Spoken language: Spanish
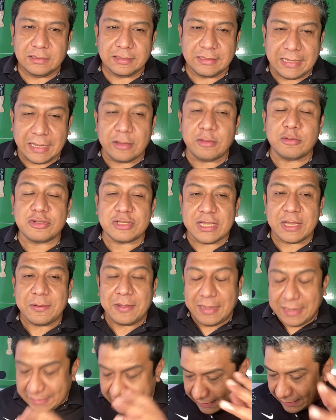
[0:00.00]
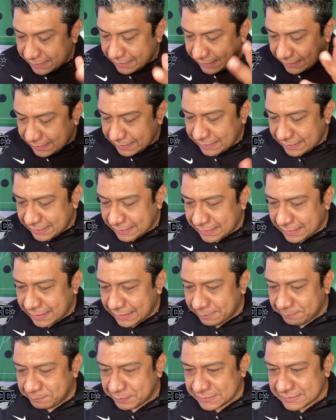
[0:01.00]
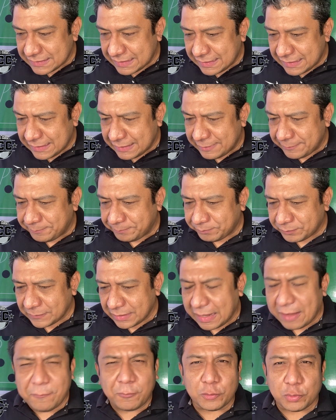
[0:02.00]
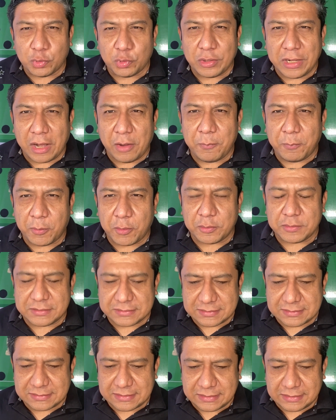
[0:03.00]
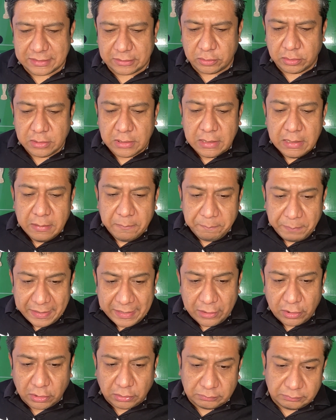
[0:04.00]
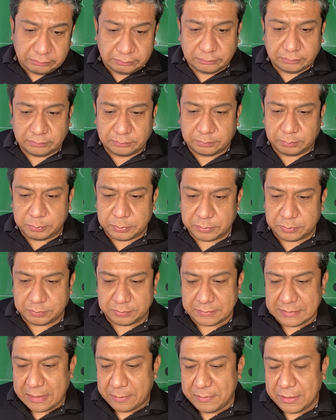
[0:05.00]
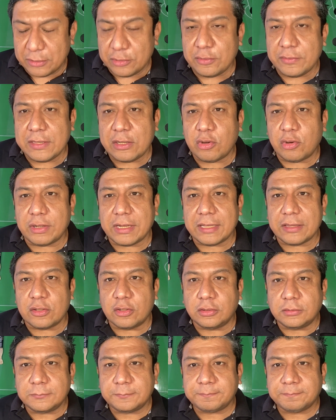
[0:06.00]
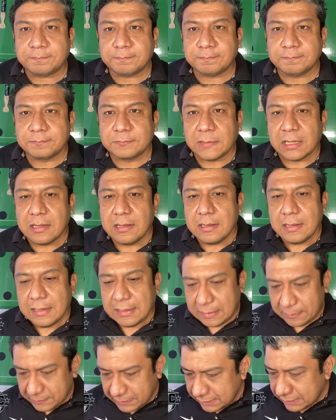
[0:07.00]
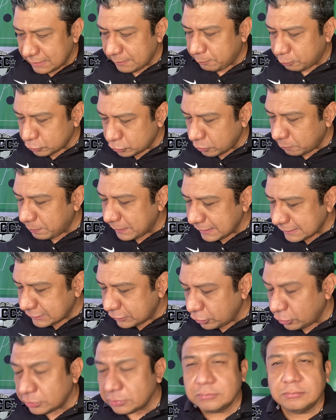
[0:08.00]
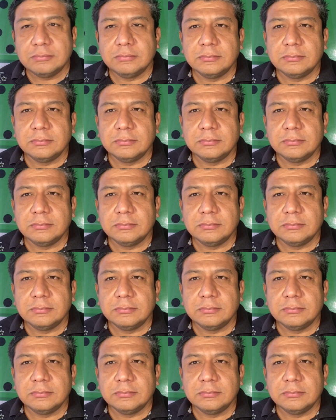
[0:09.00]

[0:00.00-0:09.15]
ya nos lleva a, empezar a, futurear un poco en este sentido. Pero pues, Javier no dijo que no. Javier le puso precio.